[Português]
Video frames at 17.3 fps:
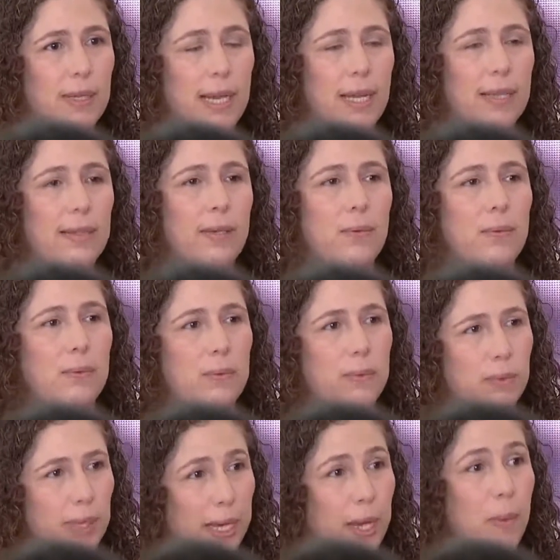ela tem
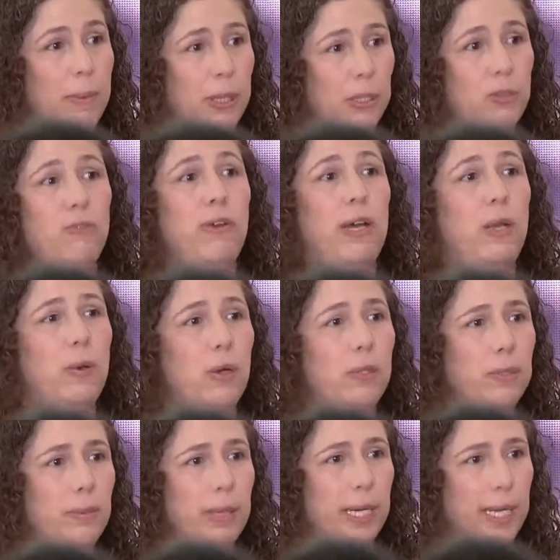um, realmente um
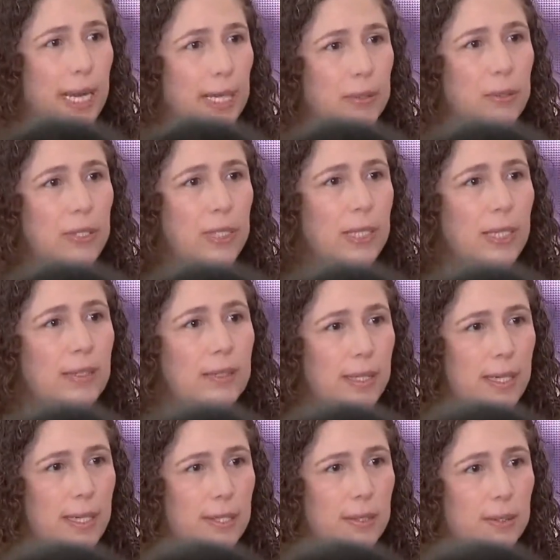valor de mercado
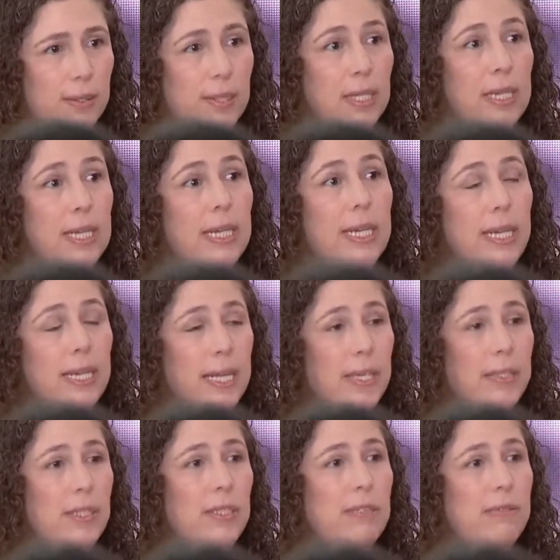gigantesco,
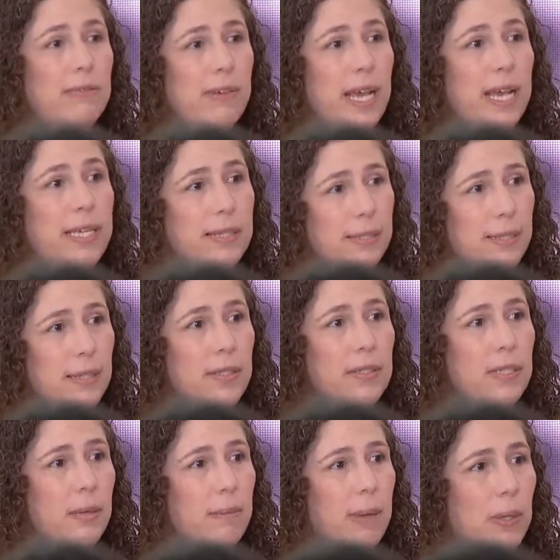e a gente vai sim
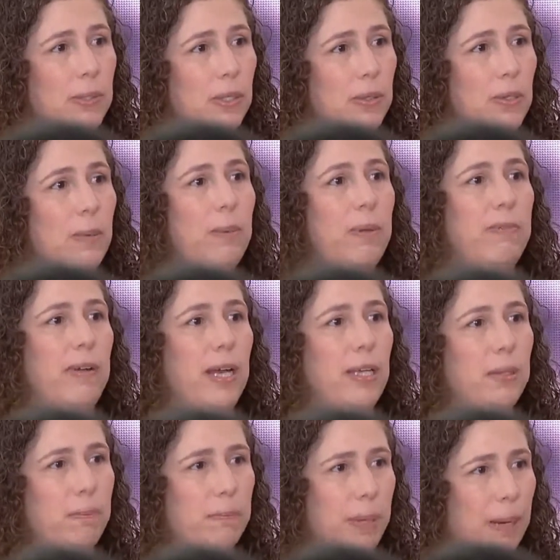chamar o setor
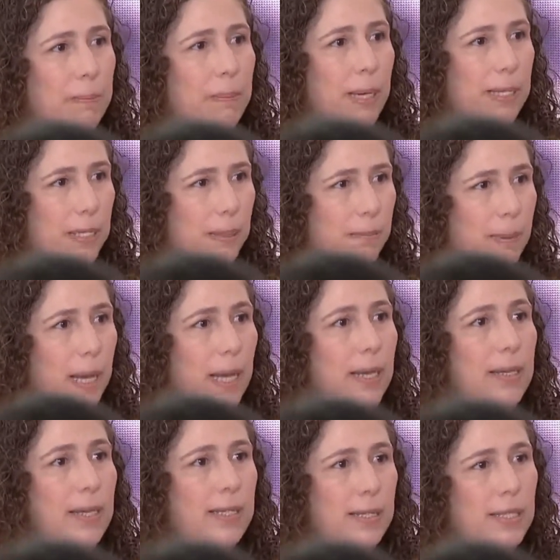privado para
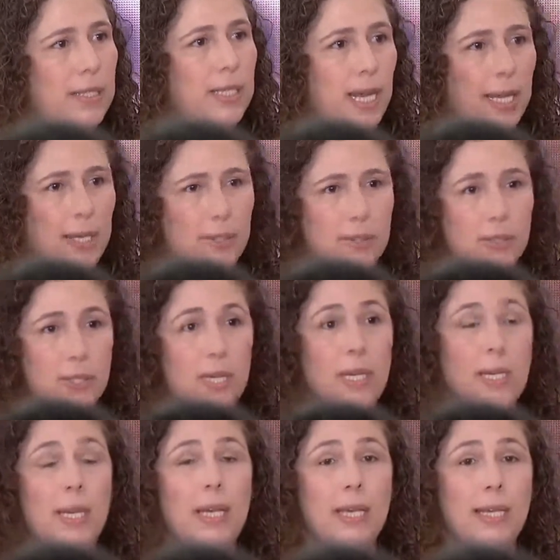participar nesses casos.
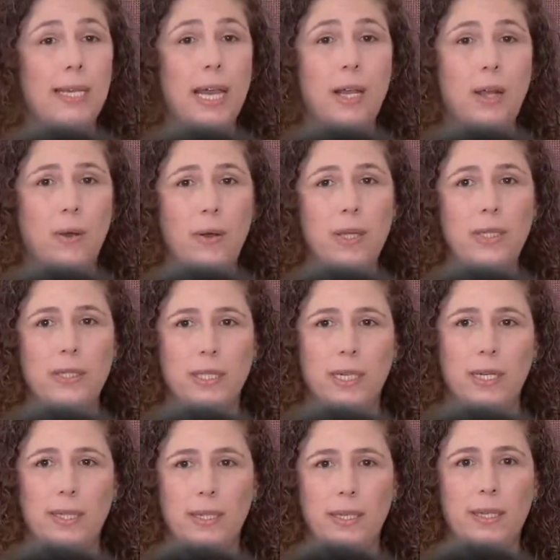E a
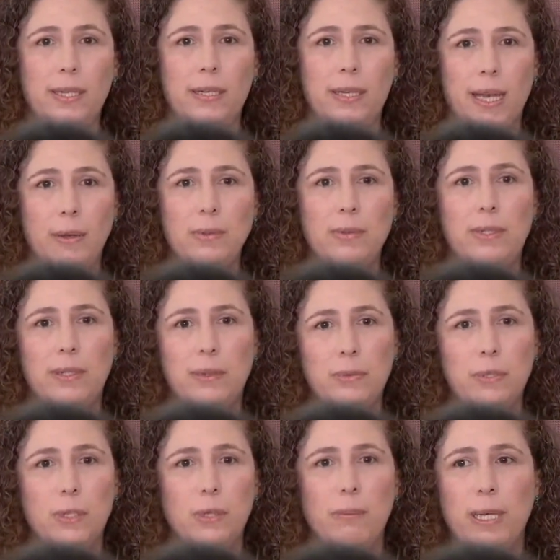lógica é aqui é um, é
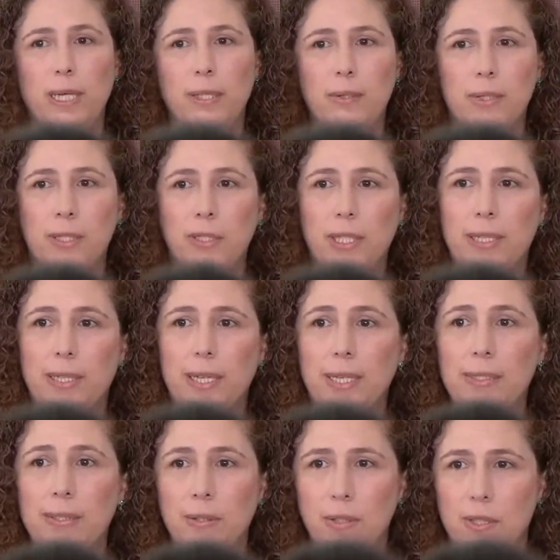um instrumento que já
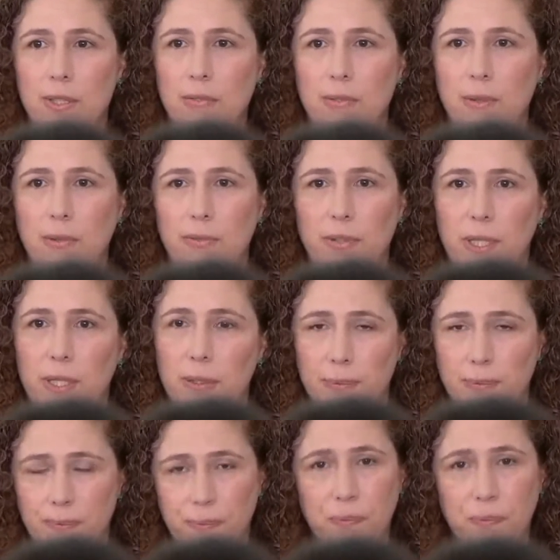tem sido desenvolvido